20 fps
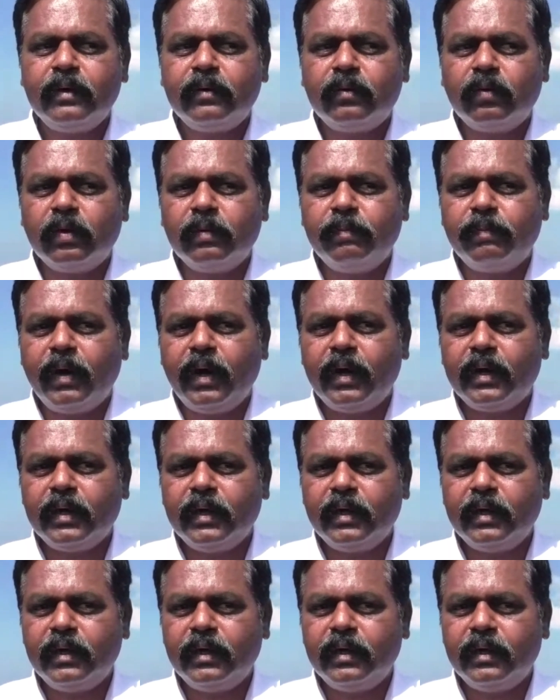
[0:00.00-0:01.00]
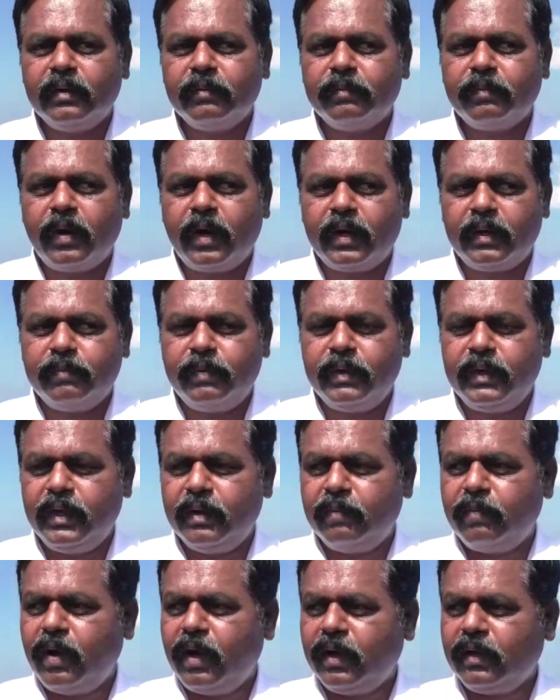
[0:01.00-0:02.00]
குறிப்பாக
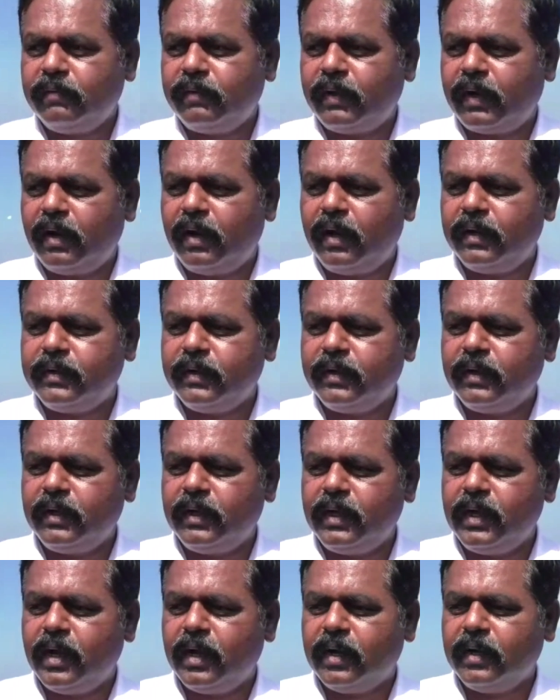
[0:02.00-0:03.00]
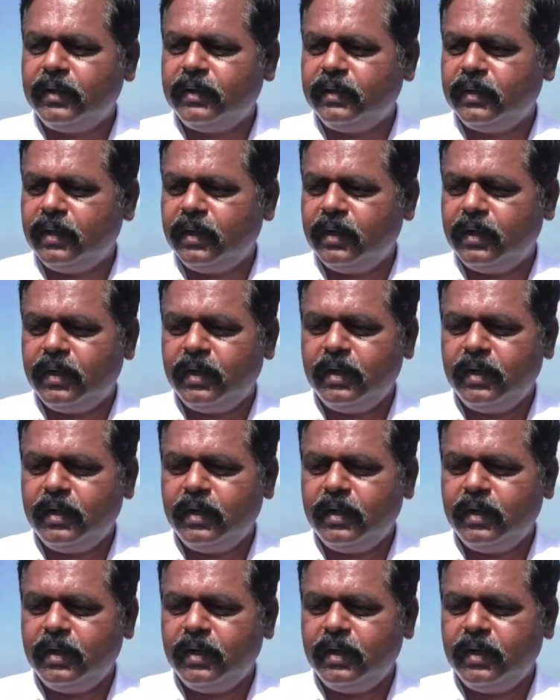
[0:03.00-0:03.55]
பாரம்பரியமாக வரலாற்று ரீதியாக இந்த